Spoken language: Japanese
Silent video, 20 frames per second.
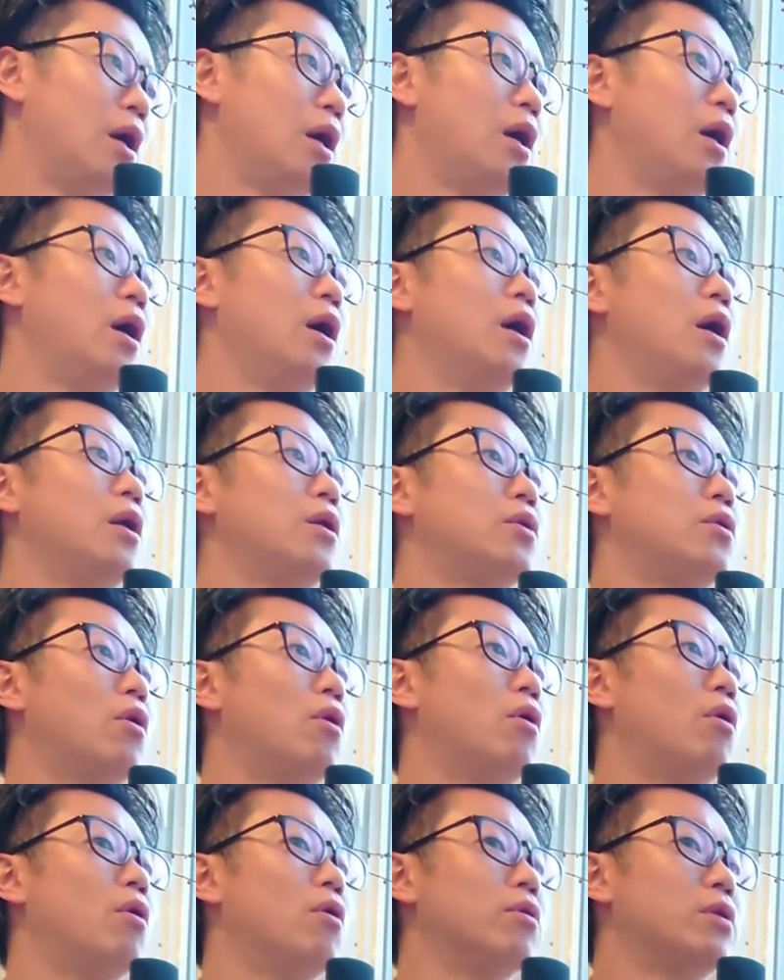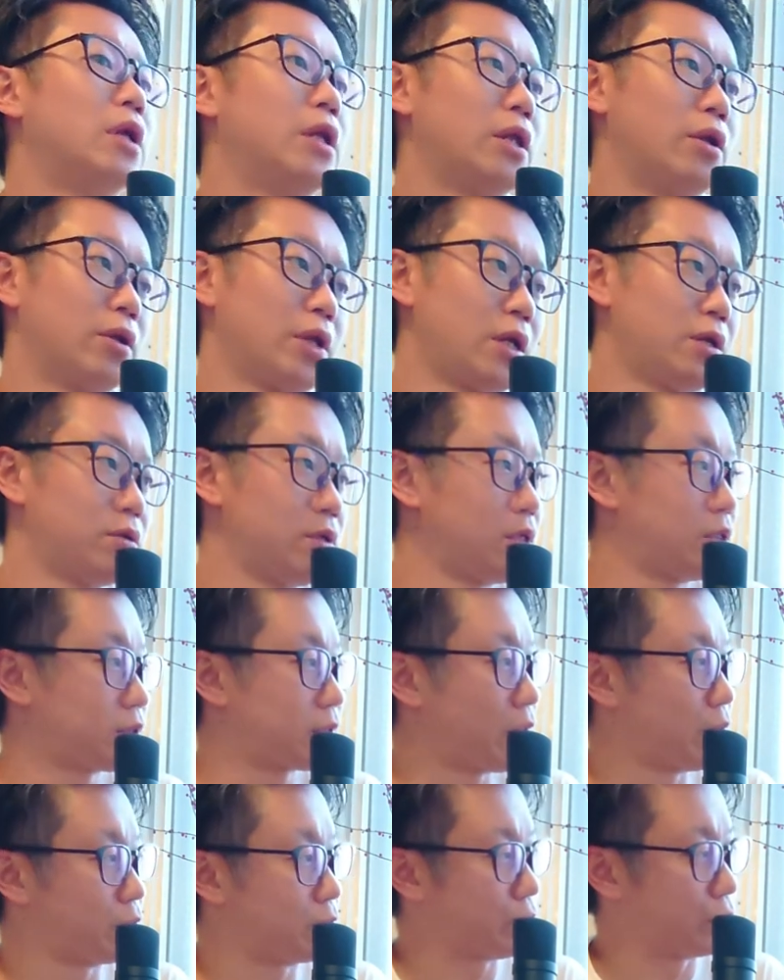えっ、ー、となんだろうね振り
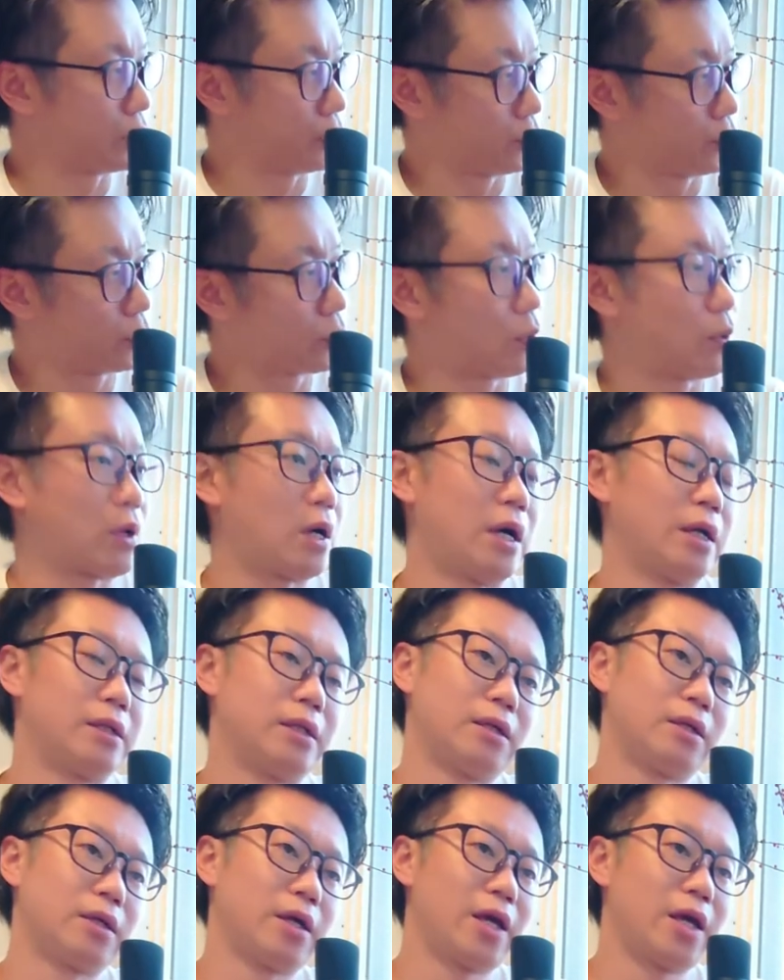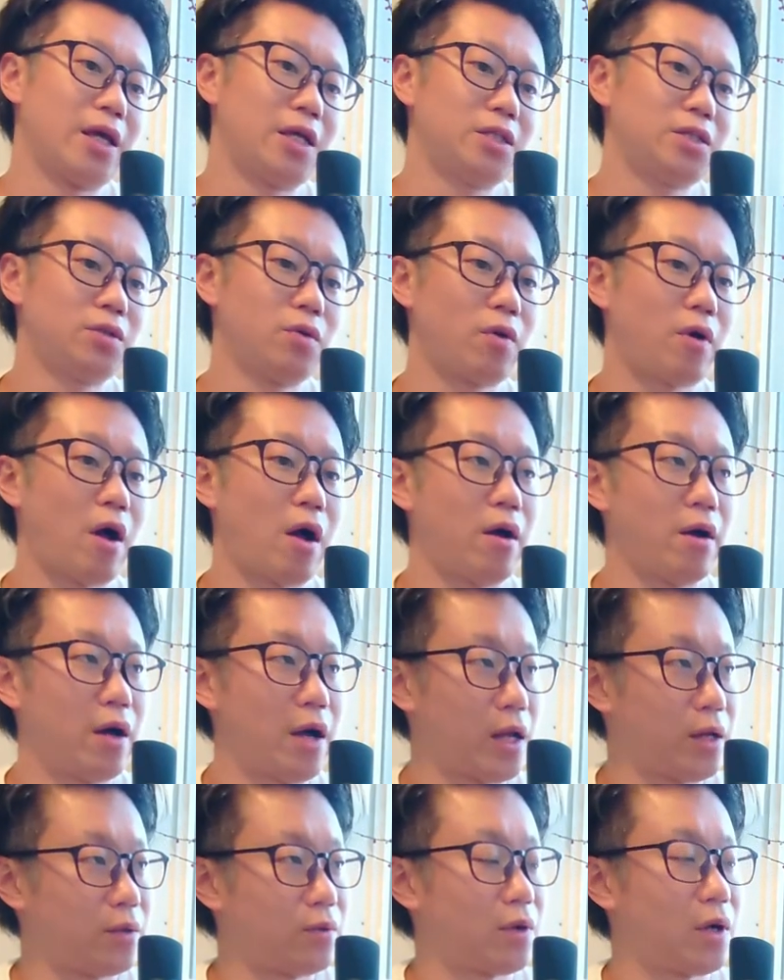付けをするとかなんか演出を
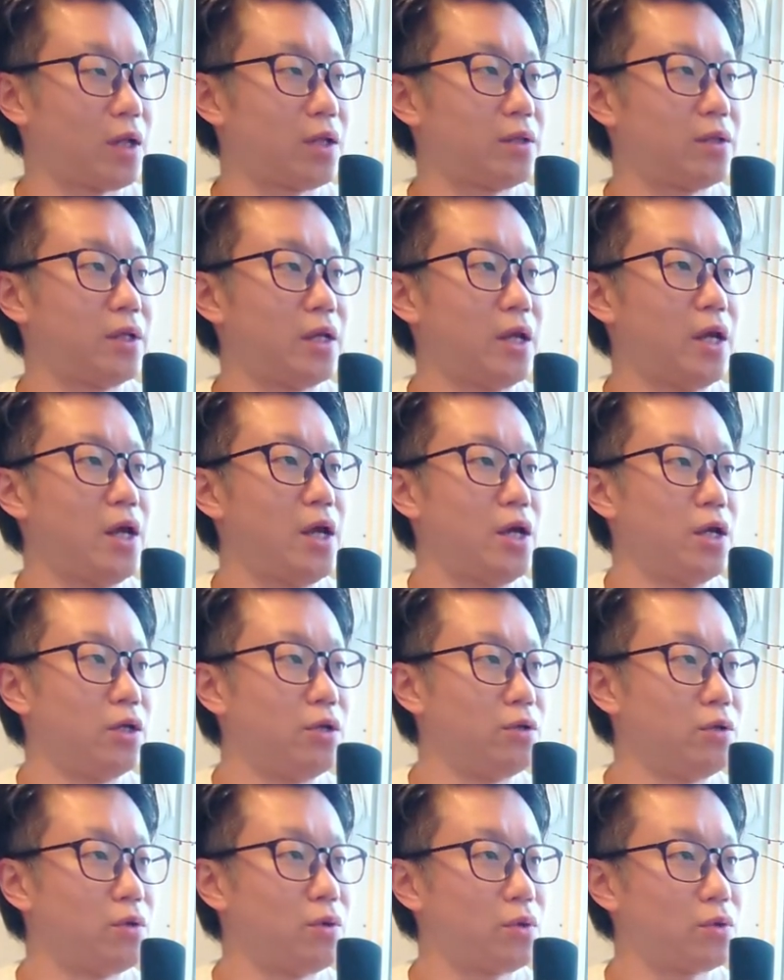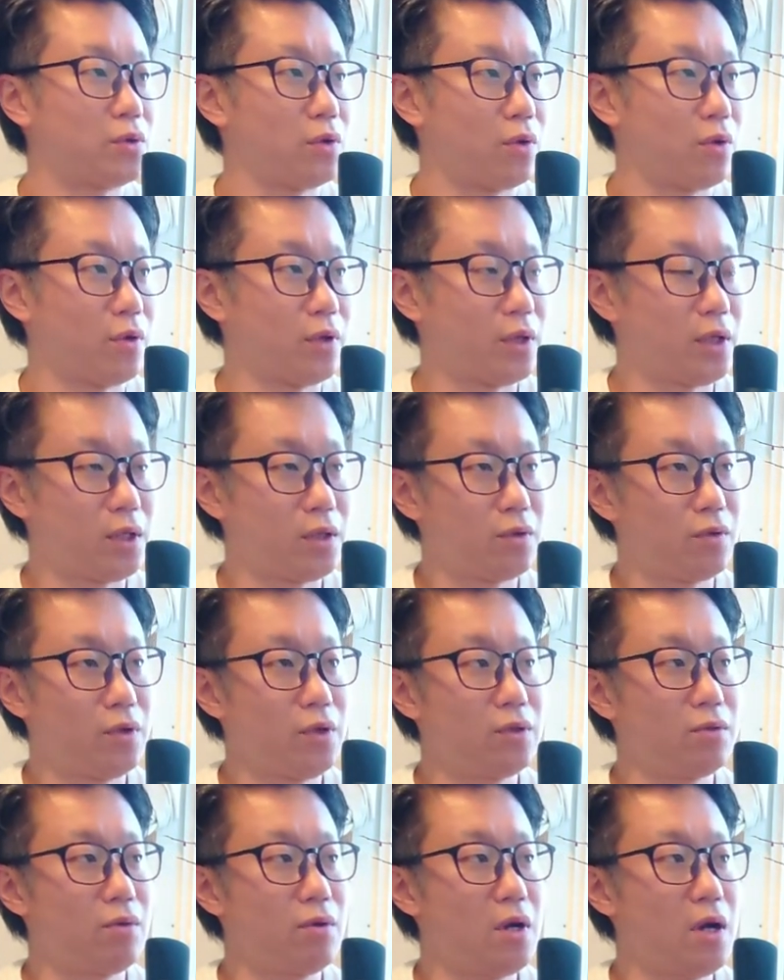考えるとかっていうことを一個
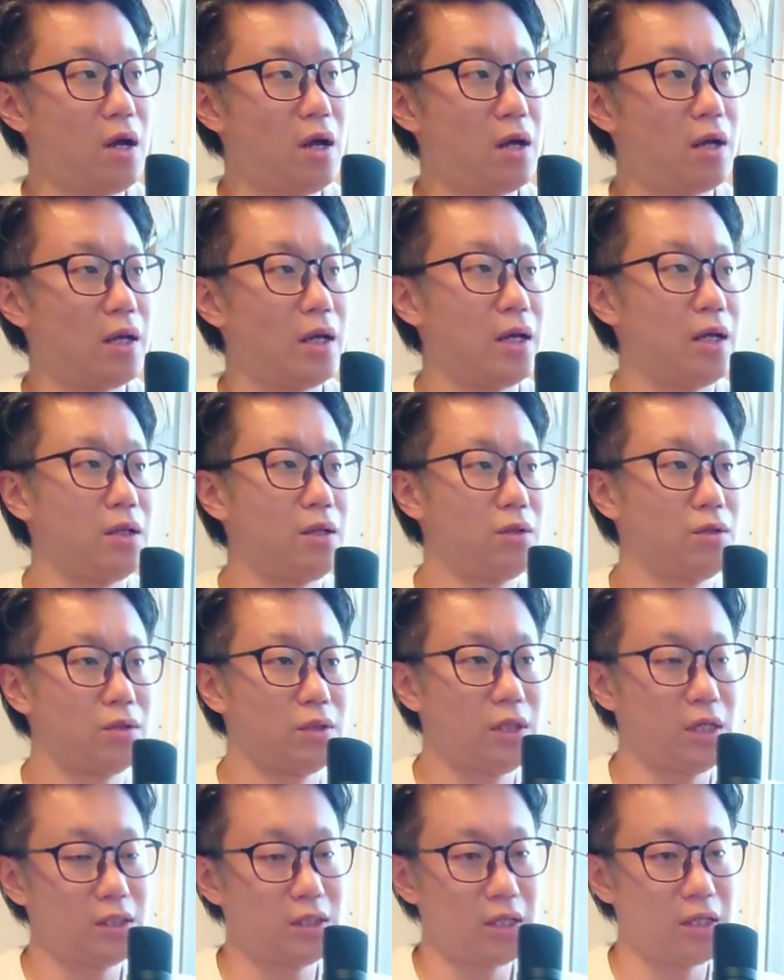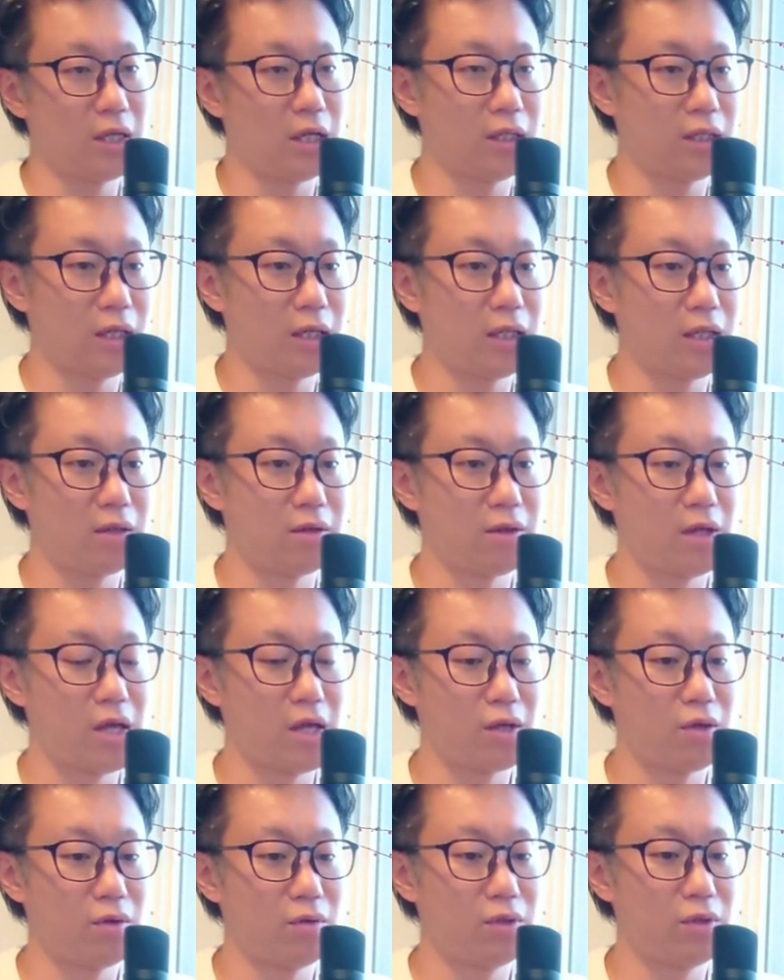一個が、えーと、他者に与えて
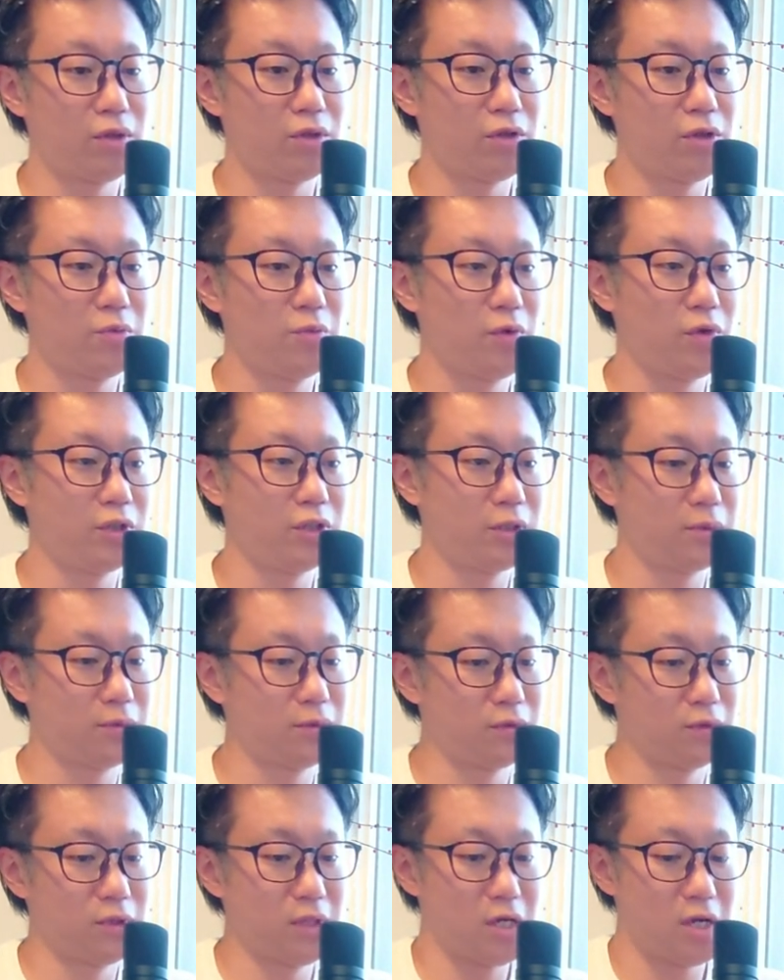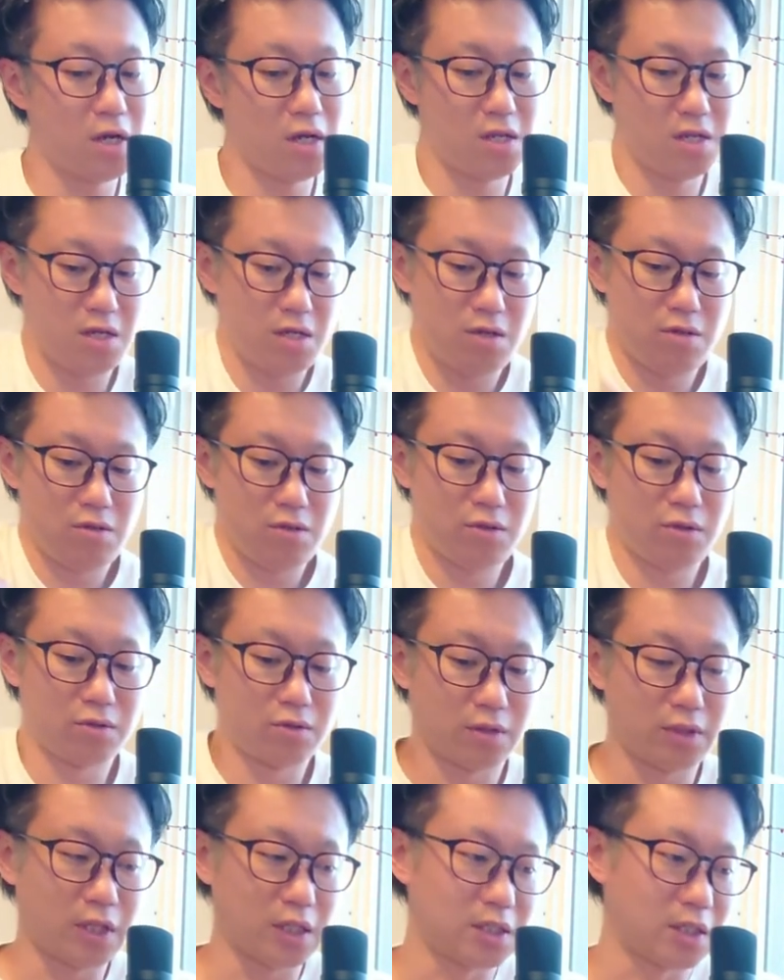る影響っていうよりも自分の中にいるそ
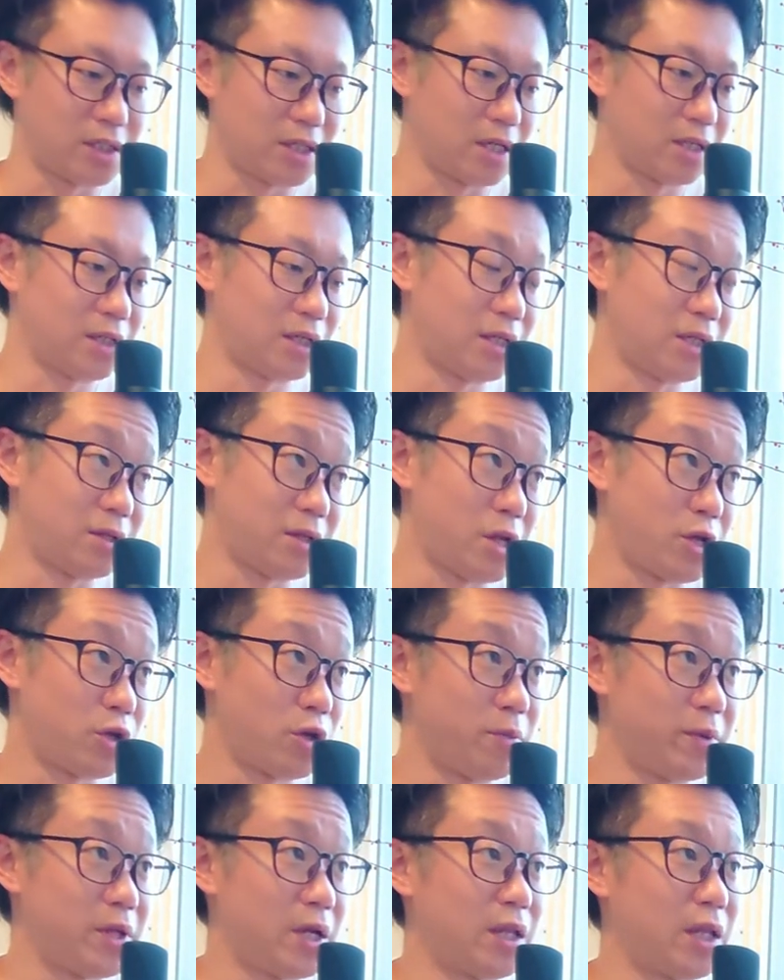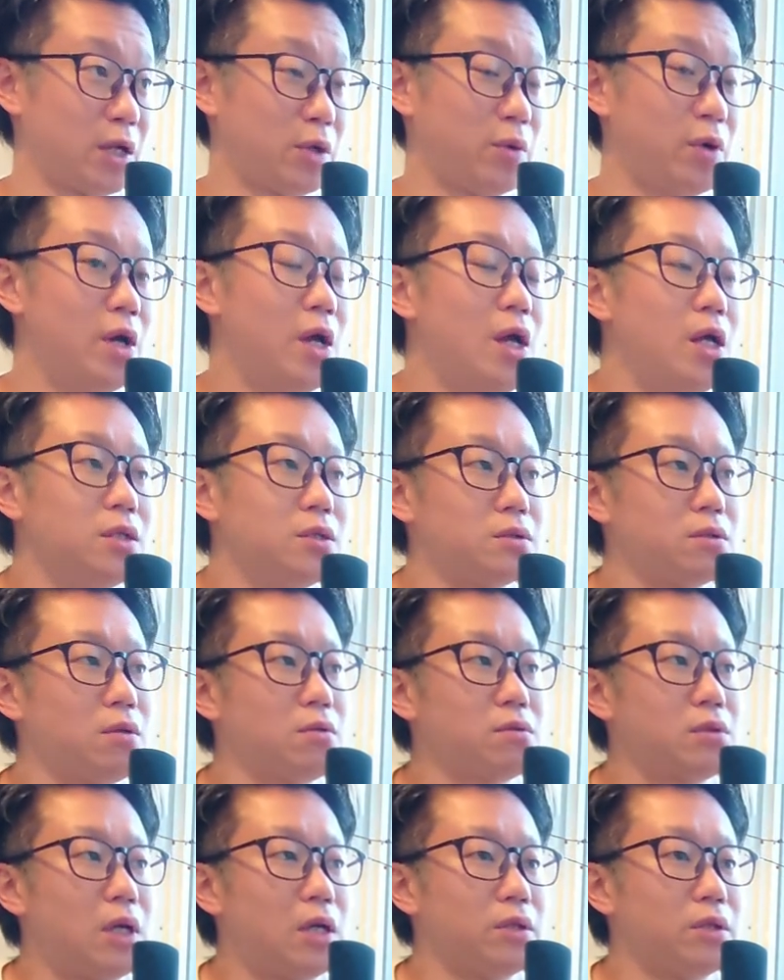の他者に与えてる影響みたいなのをす